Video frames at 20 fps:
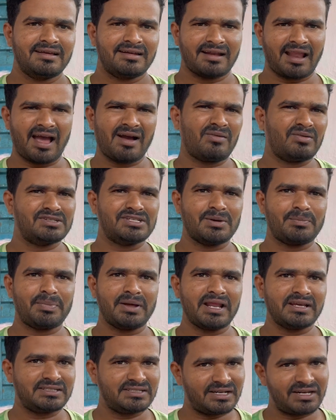నాకు కూడా
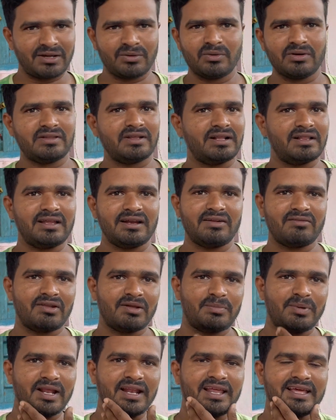చెప్పలే చిట్టికి కూడా తెలుదంట
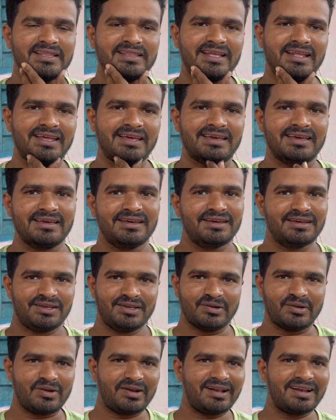మనకి పెళ్ళి అయిందని
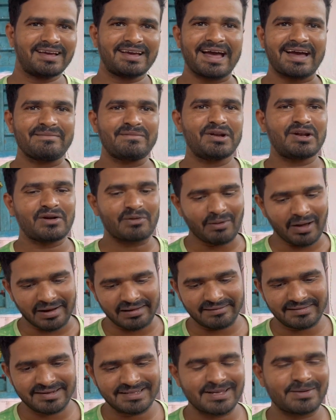ఎవరో వీళ్ళు కామెంట్లో వాళ్ళు
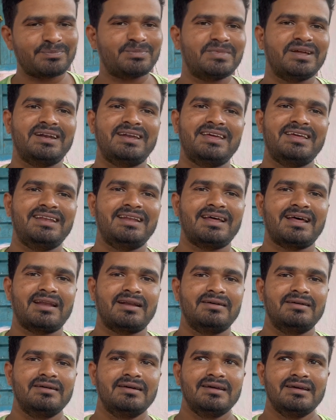వీళ్ళు చెప్తుంటే విన్నారు
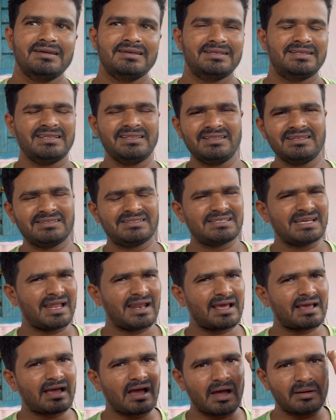ఎందుకు
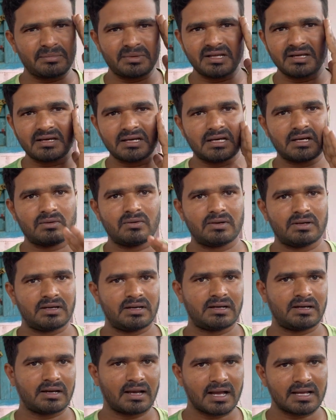చాలా కామెడీగా ఒక
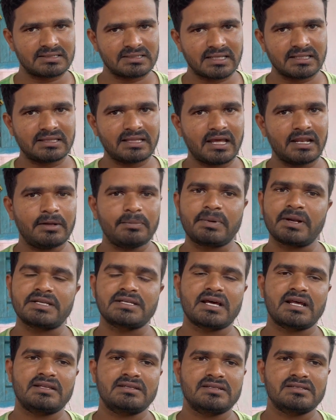అసత్యాన్ని
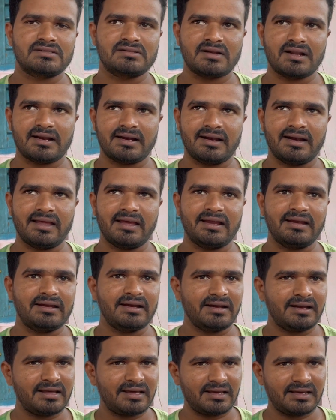ప్రచారం చేస్తున్నారండి
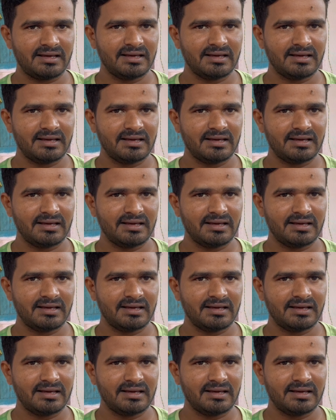ఏంటంటే